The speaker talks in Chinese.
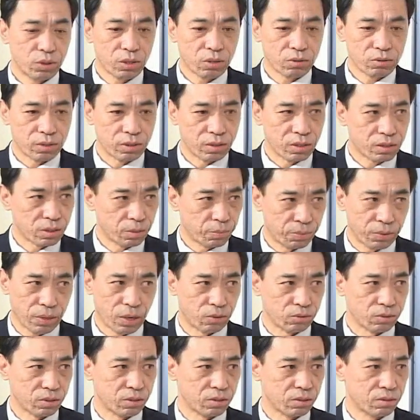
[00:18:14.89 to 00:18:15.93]
你那些不好的
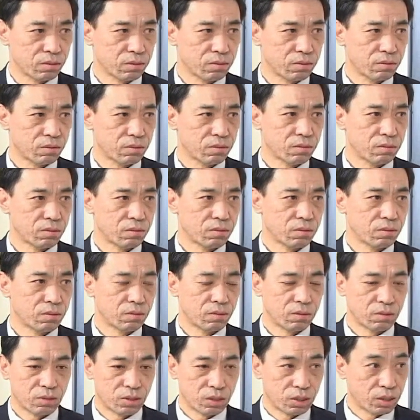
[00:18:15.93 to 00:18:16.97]
心，
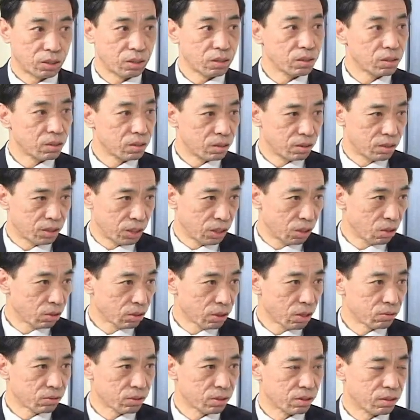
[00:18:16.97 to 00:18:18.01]
提高道
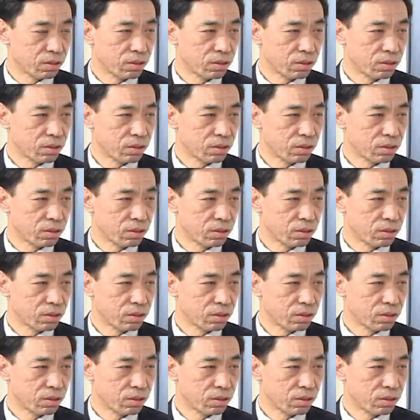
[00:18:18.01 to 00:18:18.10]
德，